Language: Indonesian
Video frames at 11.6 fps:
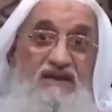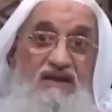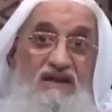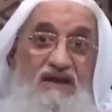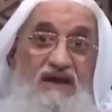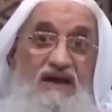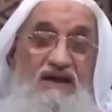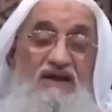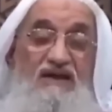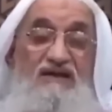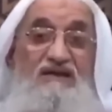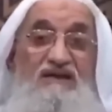kada ik
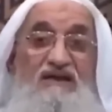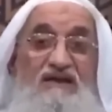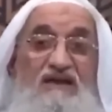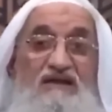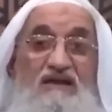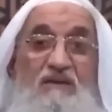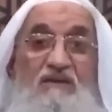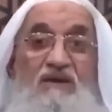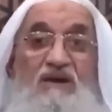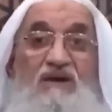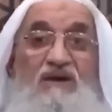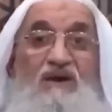jingbom ba jana ida
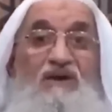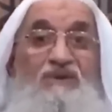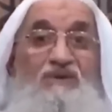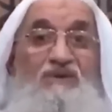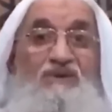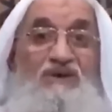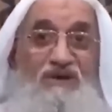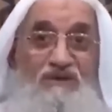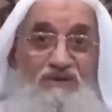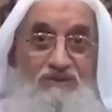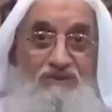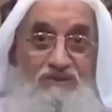ki mizai
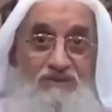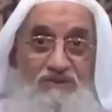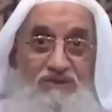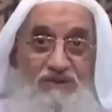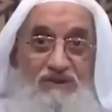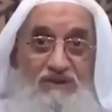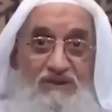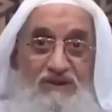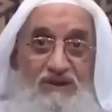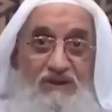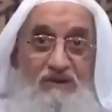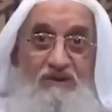klem kano kano ka
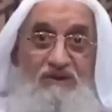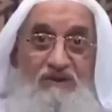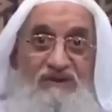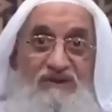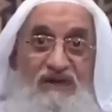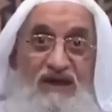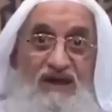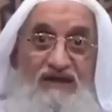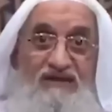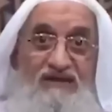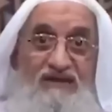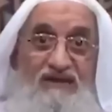blast ka ba
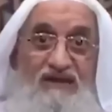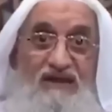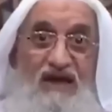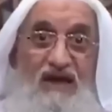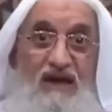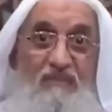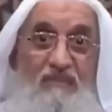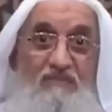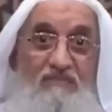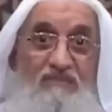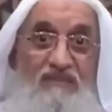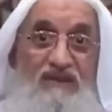klem pen man sao ya yono yono
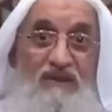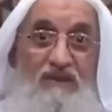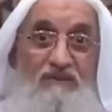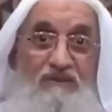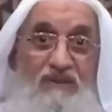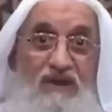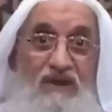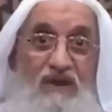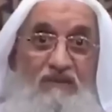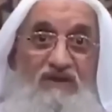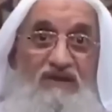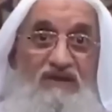ru
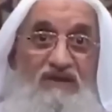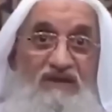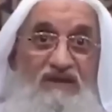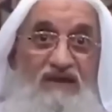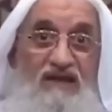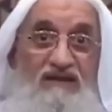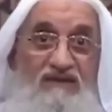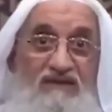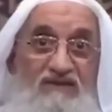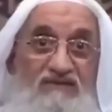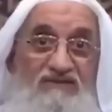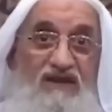ka amerika bar ka
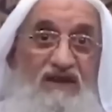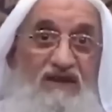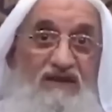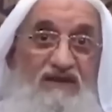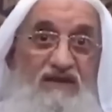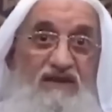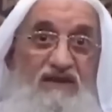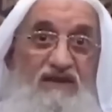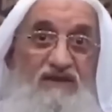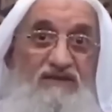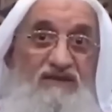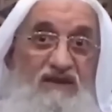cia
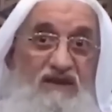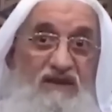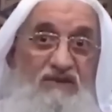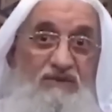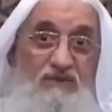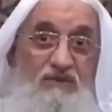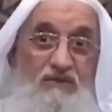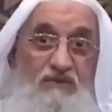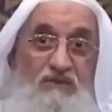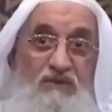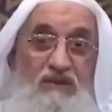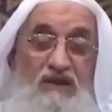central intelligence
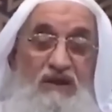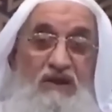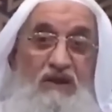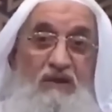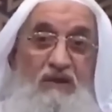agency